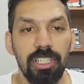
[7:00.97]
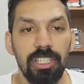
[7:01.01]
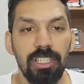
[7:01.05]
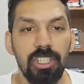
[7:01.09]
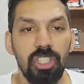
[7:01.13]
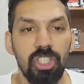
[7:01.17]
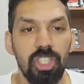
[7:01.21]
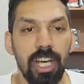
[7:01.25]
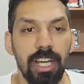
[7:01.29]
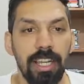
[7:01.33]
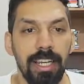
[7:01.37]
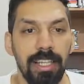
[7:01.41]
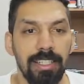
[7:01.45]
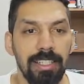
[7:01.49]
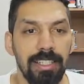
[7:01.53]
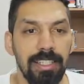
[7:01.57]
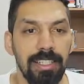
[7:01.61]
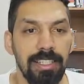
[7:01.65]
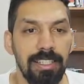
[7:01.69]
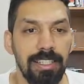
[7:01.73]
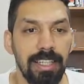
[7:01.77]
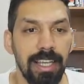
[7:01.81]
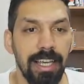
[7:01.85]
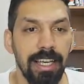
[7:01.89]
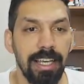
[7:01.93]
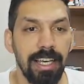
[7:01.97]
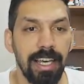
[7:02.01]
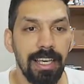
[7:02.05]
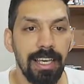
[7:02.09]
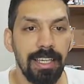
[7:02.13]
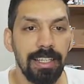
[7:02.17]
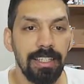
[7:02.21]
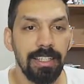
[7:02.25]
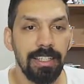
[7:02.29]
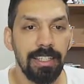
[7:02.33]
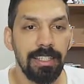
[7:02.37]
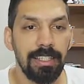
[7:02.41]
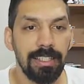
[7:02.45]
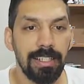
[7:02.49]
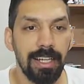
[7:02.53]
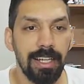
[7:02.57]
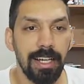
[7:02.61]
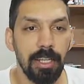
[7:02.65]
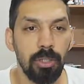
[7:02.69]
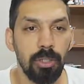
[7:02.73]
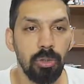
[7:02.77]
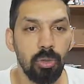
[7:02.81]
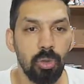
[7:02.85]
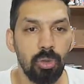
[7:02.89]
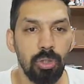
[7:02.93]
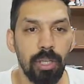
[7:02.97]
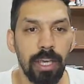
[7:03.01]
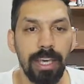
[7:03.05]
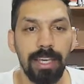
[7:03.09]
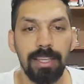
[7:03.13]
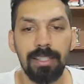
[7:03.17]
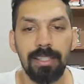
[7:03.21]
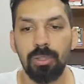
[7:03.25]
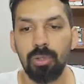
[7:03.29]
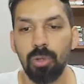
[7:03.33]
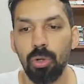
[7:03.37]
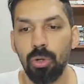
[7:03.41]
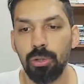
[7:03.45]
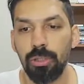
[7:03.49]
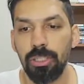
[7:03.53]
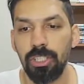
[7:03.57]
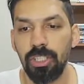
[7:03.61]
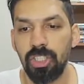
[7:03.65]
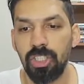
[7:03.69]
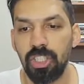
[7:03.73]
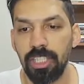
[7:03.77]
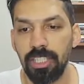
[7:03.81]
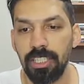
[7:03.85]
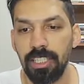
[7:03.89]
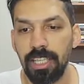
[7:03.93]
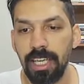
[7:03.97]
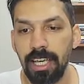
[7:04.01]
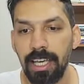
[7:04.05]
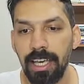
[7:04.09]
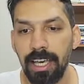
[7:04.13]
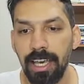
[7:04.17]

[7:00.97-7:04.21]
işareti ise x karenin önü eksi olduğu için